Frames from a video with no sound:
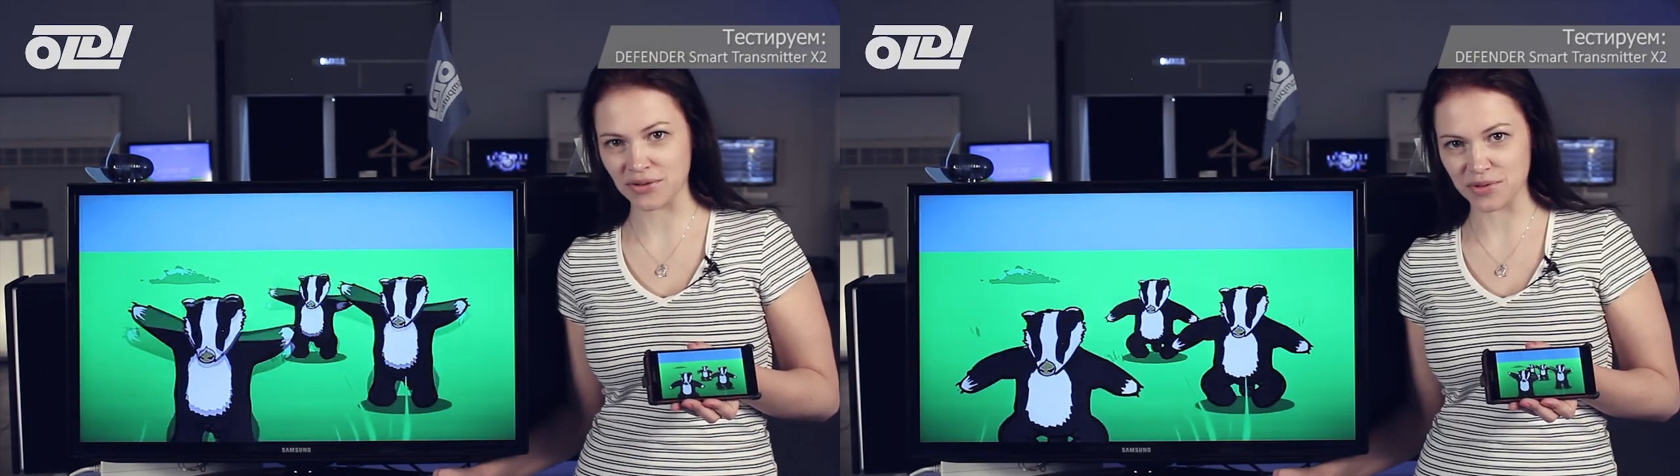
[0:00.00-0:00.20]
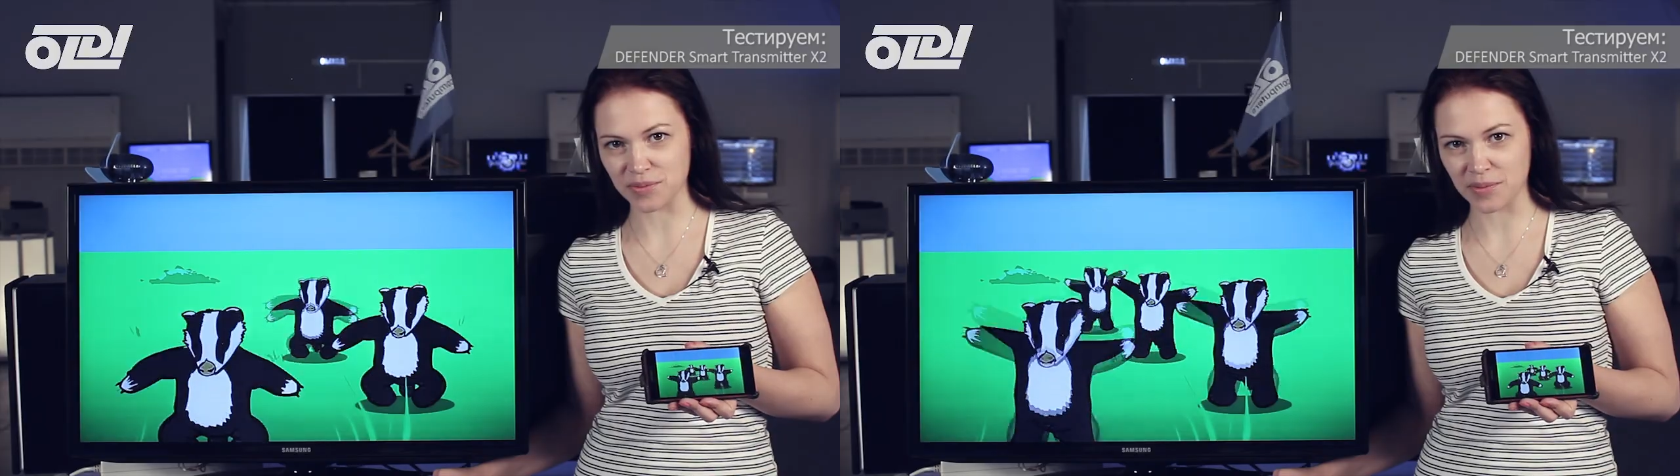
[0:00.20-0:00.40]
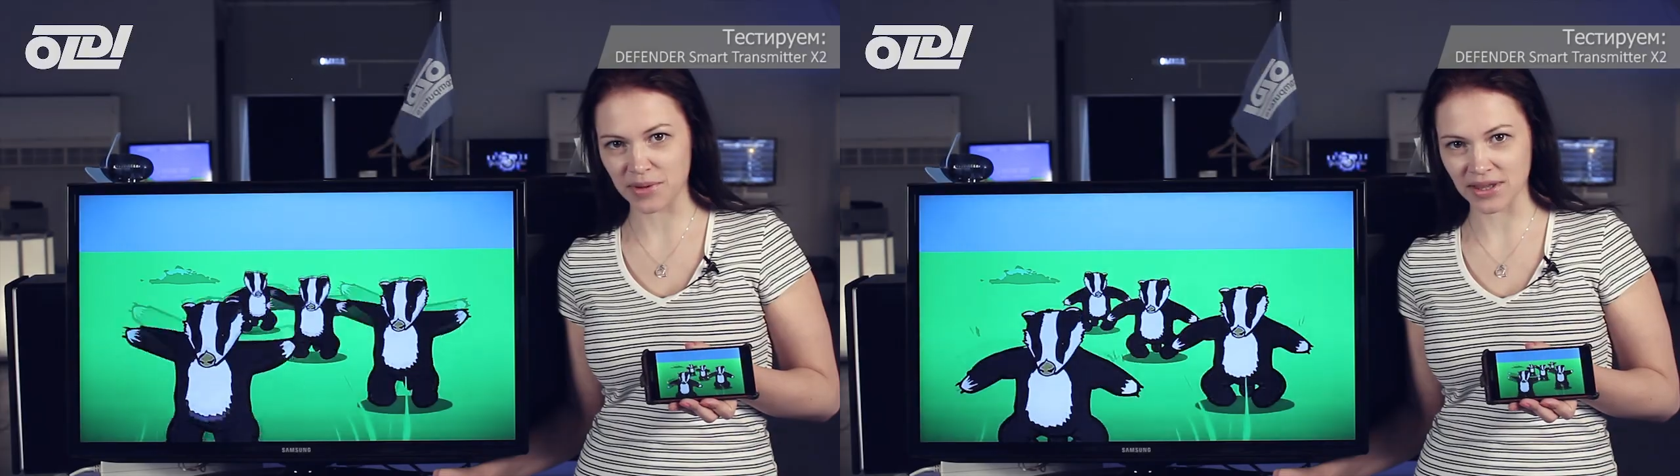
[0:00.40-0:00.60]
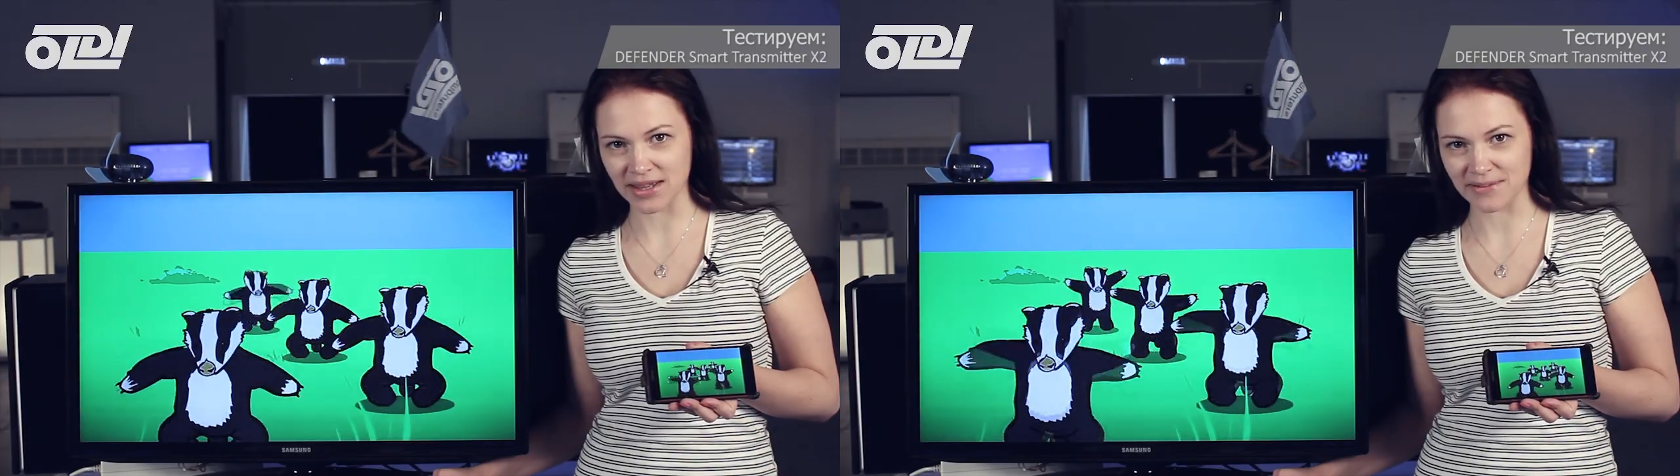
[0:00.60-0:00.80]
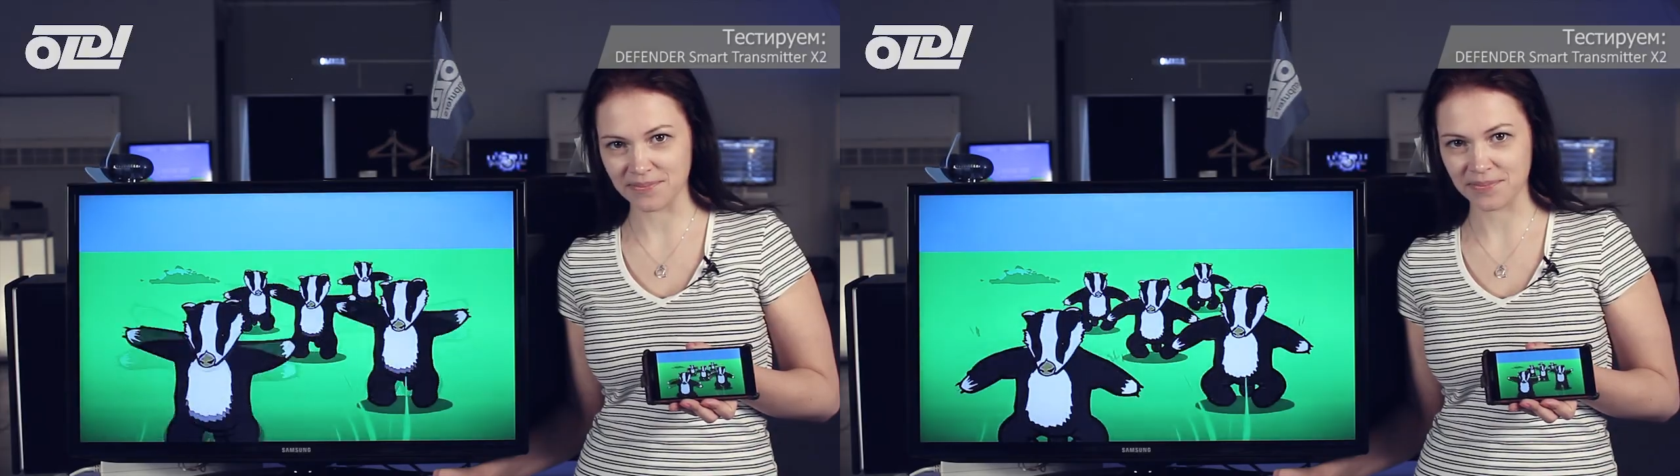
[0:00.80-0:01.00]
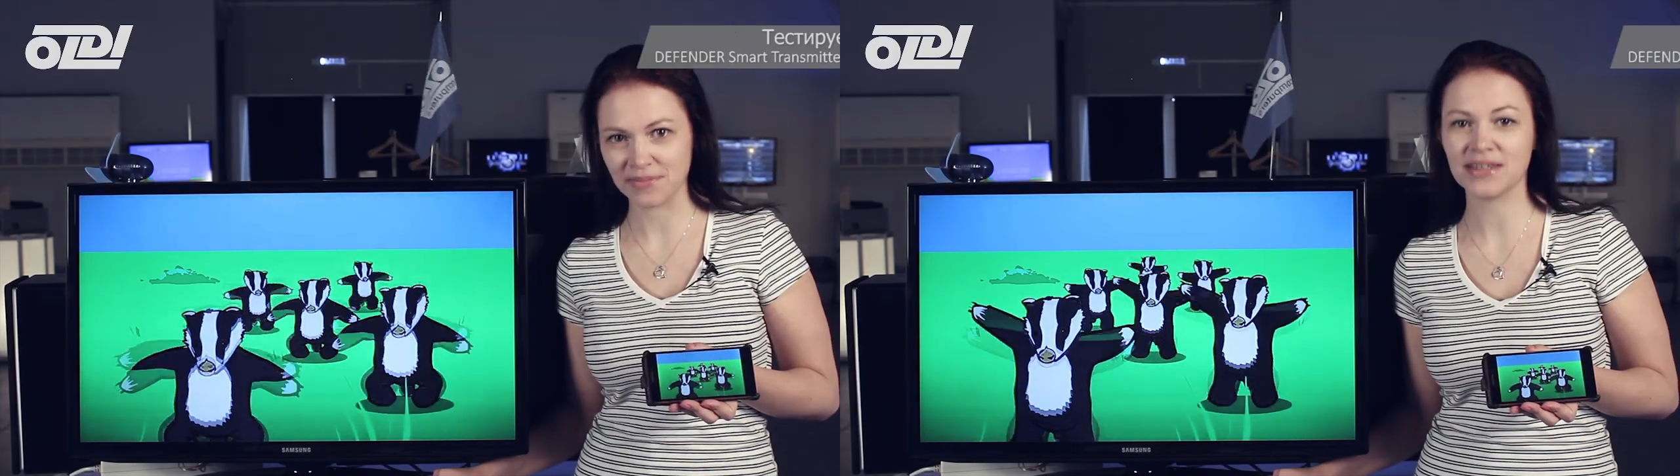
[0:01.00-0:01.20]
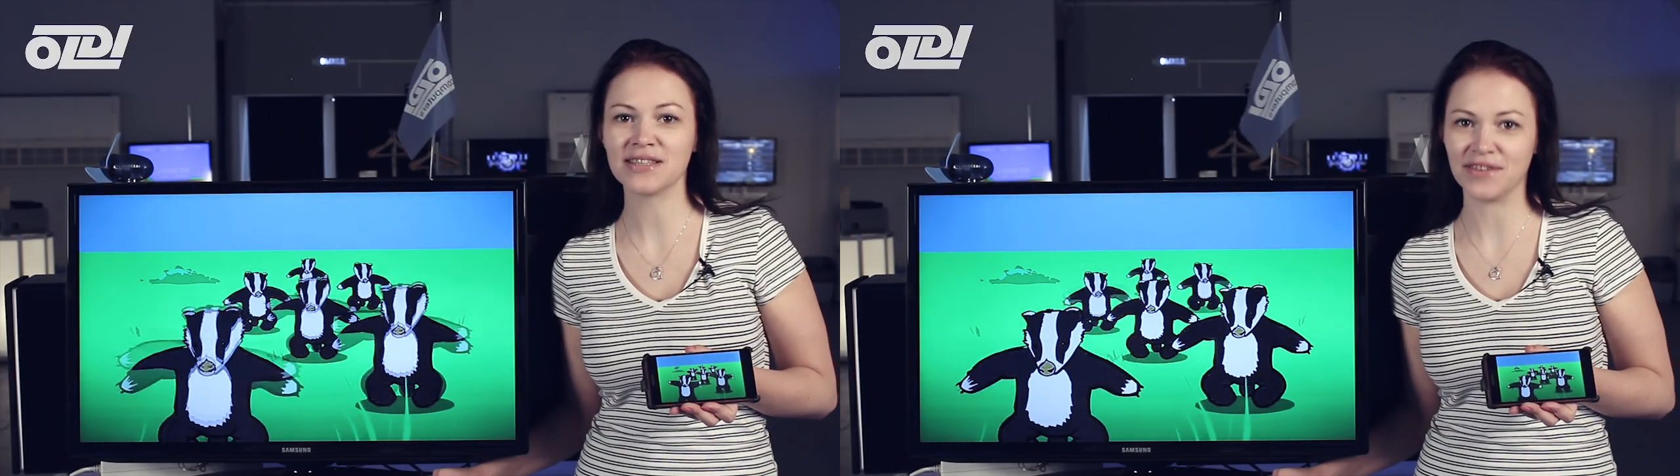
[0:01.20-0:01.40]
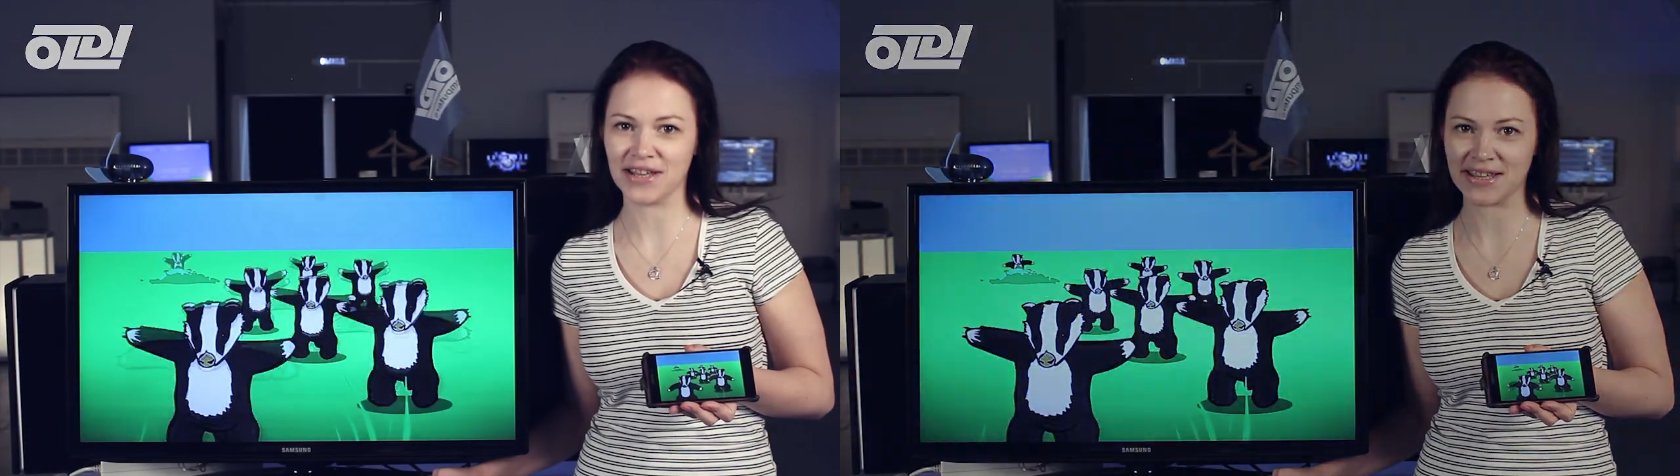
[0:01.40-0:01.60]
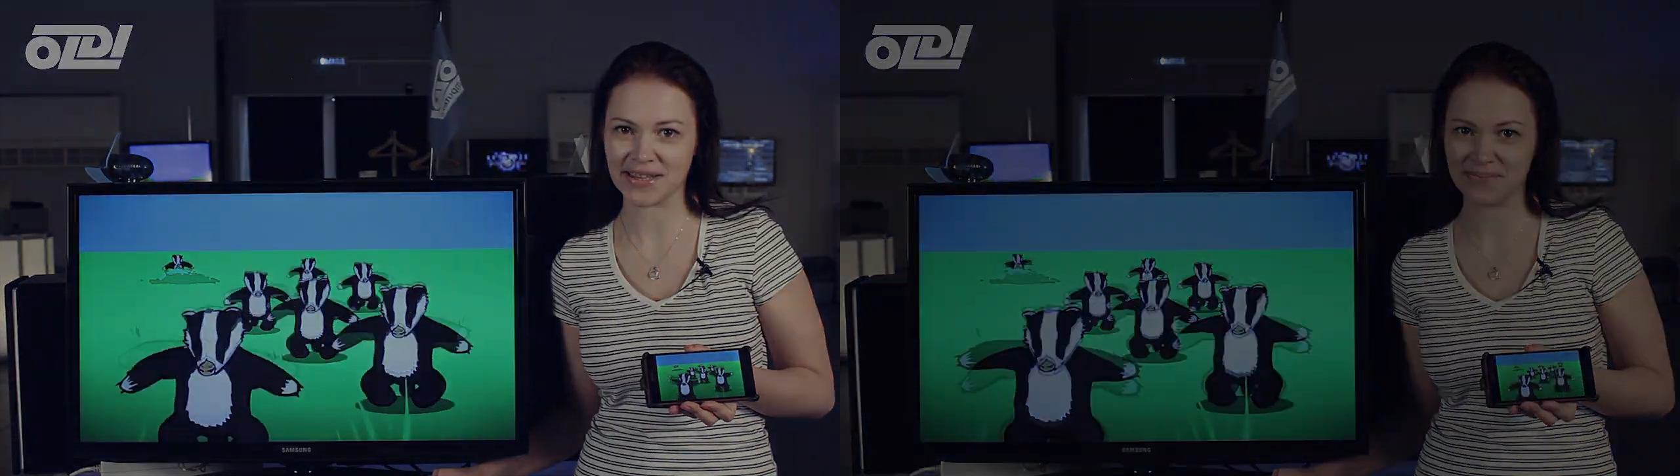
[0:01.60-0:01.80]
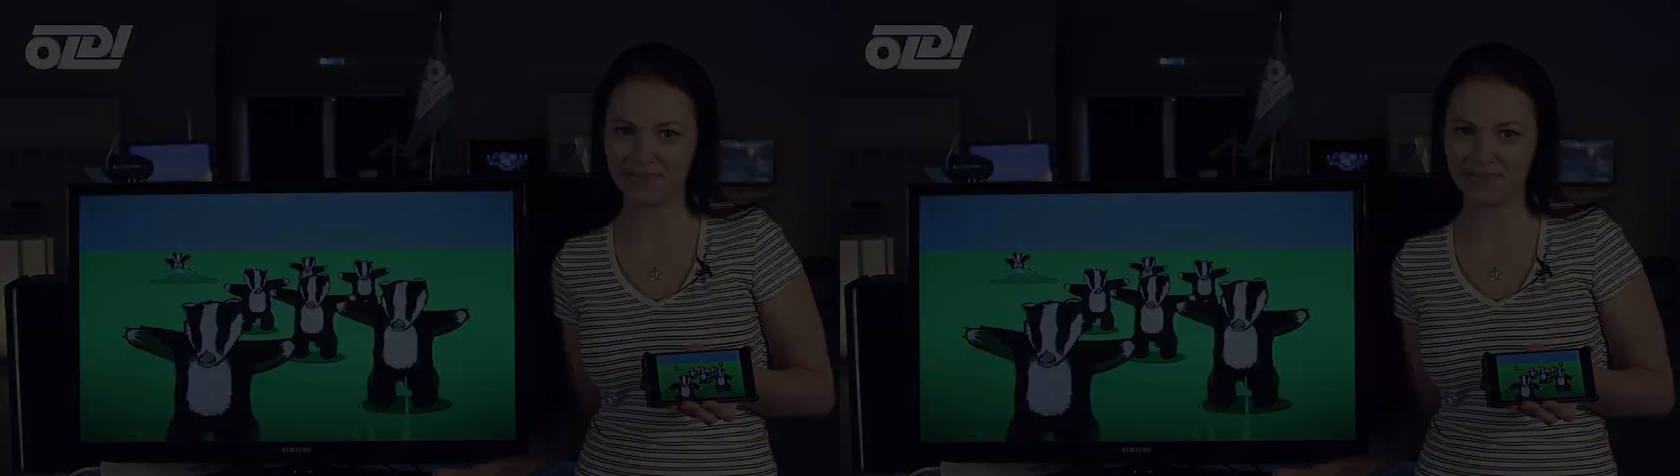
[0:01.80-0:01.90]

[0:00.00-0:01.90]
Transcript: USB-порта. До свидания.